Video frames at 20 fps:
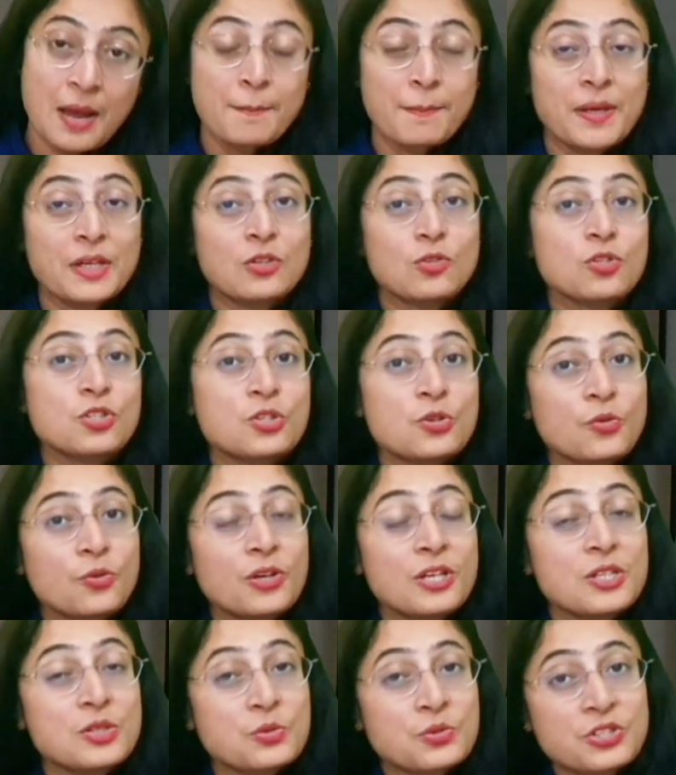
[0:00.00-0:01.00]
पर कुछ लोगों
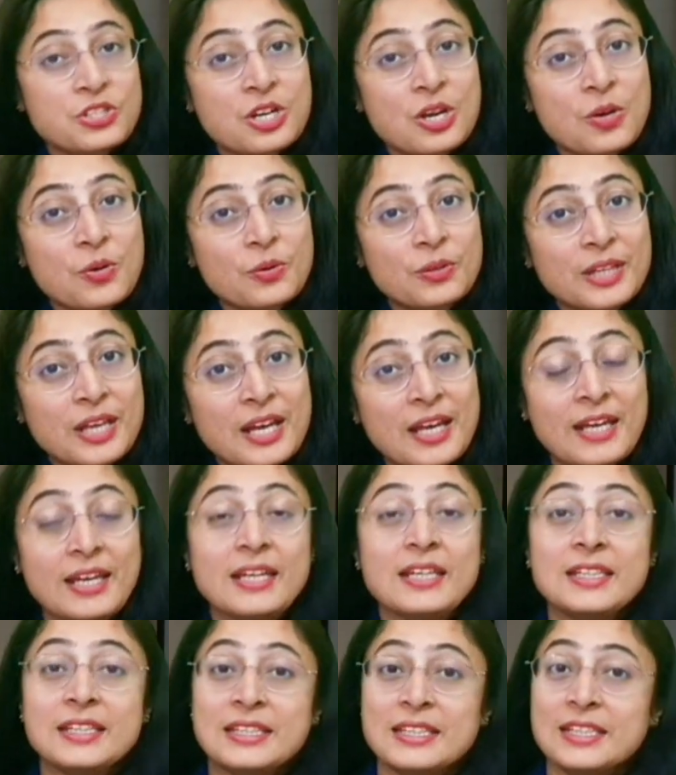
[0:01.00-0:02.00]
का सोचना होता है
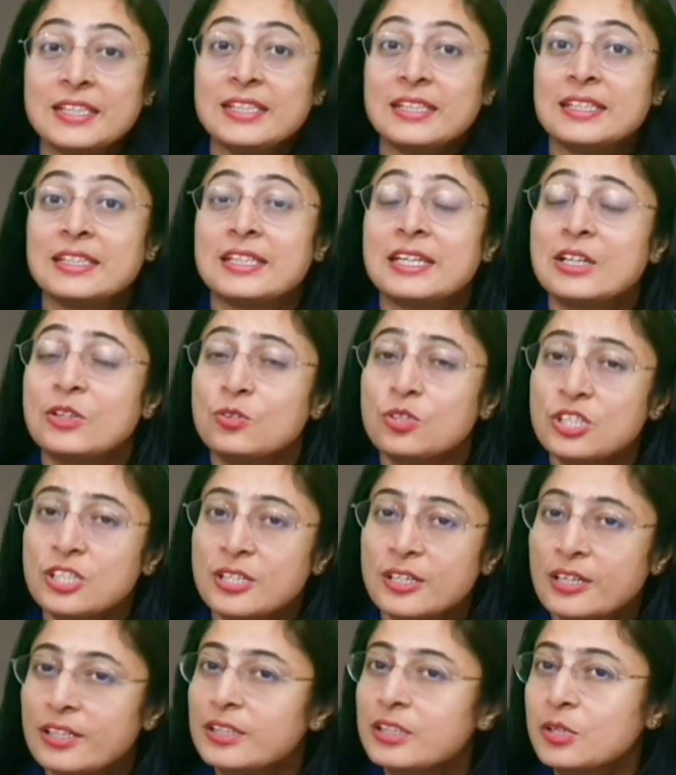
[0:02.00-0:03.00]
कि ये कुछ
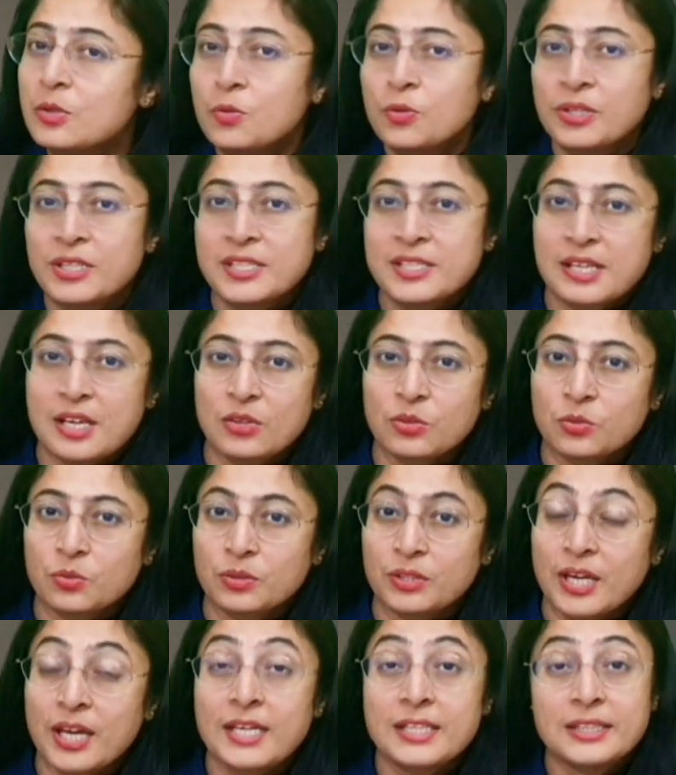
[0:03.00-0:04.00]
लकी लोगों के साथ
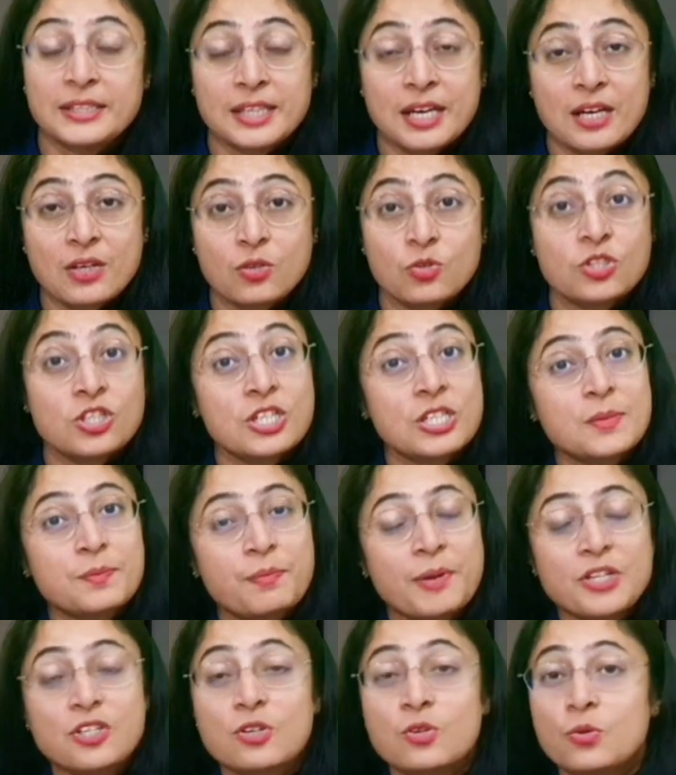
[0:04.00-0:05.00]
होता है या कुछ
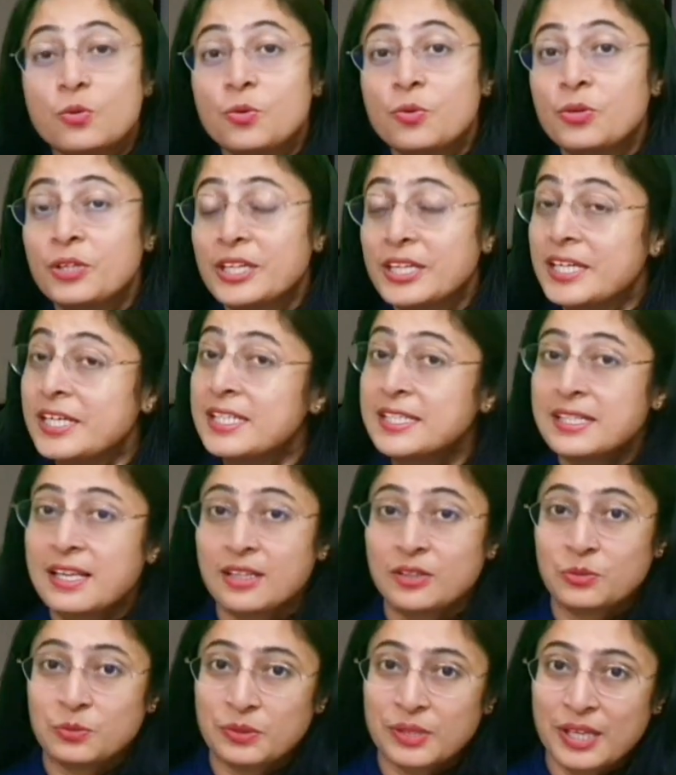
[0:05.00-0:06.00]
स्पेशल लोगों के ही
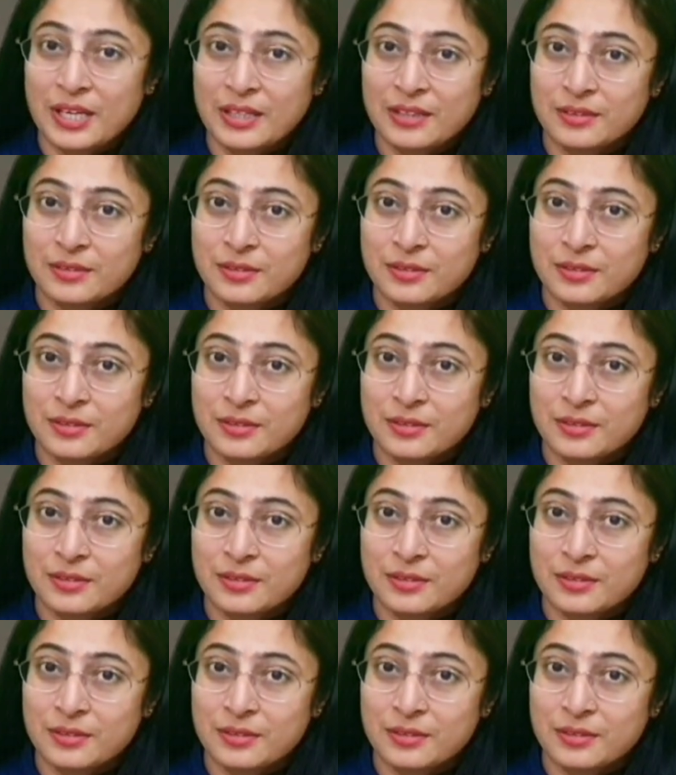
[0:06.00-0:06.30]
साथ होता है